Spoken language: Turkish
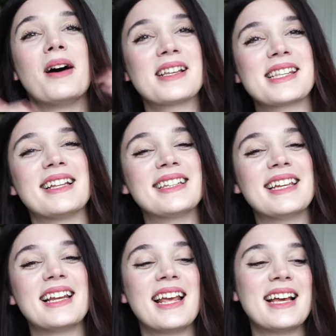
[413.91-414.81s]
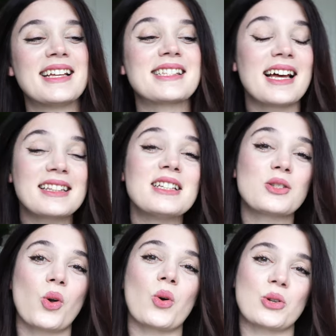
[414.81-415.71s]
bazen değil. Zaten
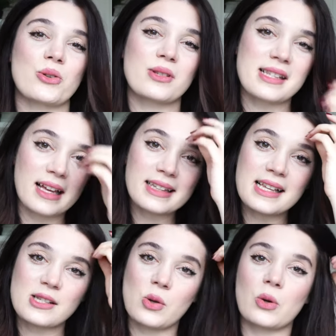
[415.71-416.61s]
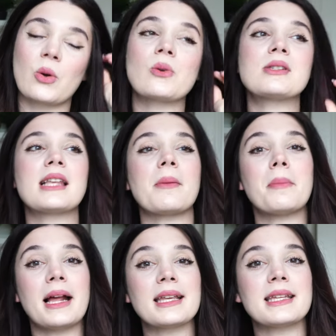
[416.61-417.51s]
zor. Zaten zor. O yüzden
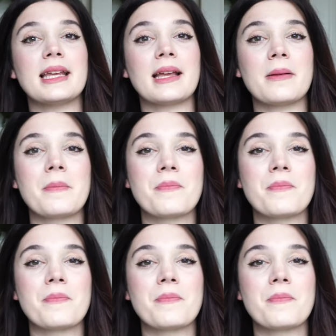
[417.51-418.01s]
belki de